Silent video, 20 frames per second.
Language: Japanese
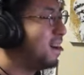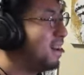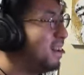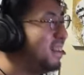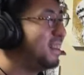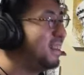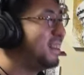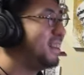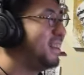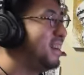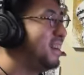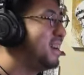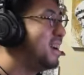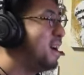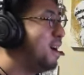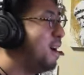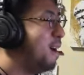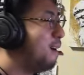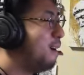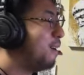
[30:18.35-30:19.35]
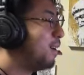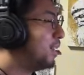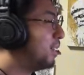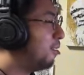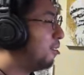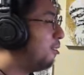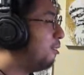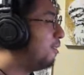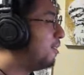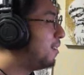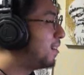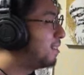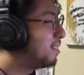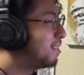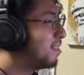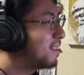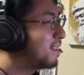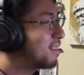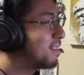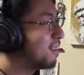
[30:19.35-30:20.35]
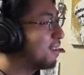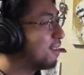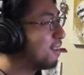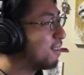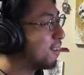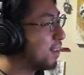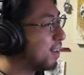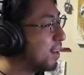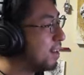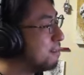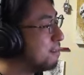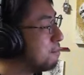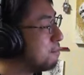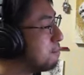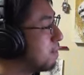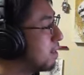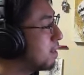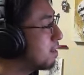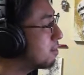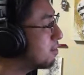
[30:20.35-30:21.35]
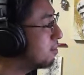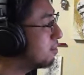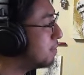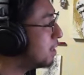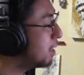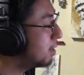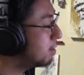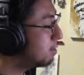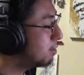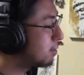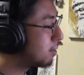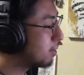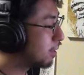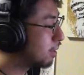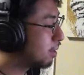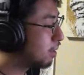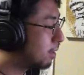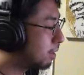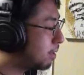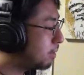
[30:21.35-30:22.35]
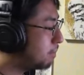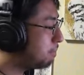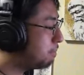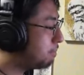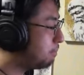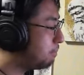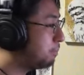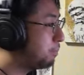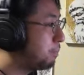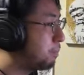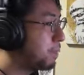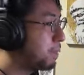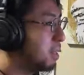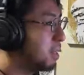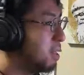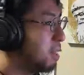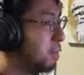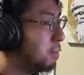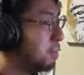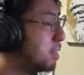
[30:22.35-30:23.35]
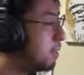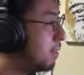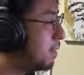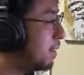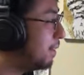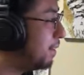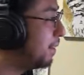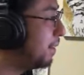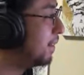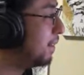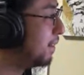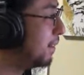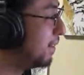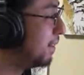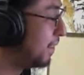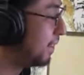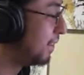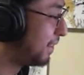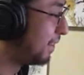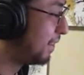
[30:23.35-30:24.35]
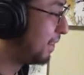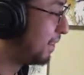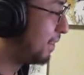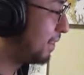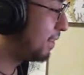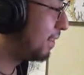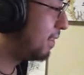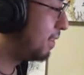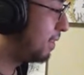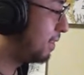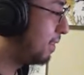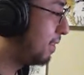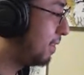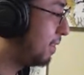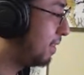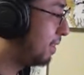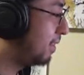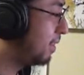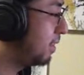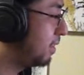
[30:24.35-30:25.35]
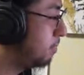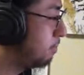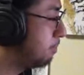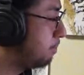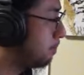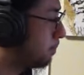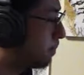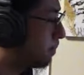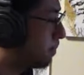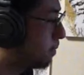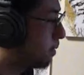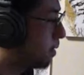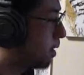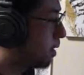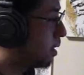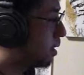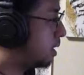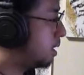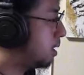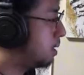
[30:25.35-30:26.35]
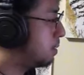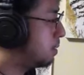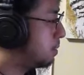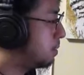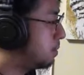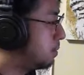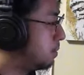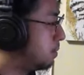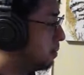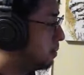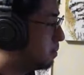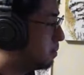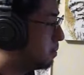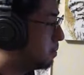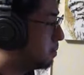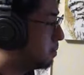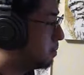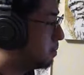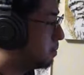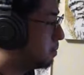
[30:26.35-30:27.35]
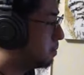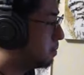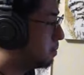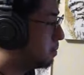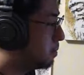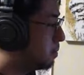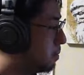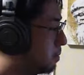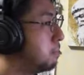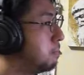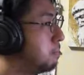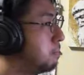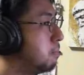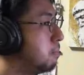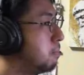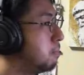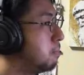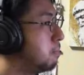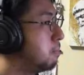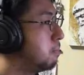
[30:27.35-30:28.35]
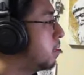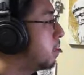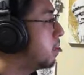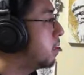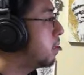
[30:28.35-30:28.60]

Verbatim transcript: まあでも結構そのローカルテレビとかなんかサブカル好きなところは食いついてくれそうだと思うけどね。ポスターよく見えた。見る一回じゃあ紹介しようか。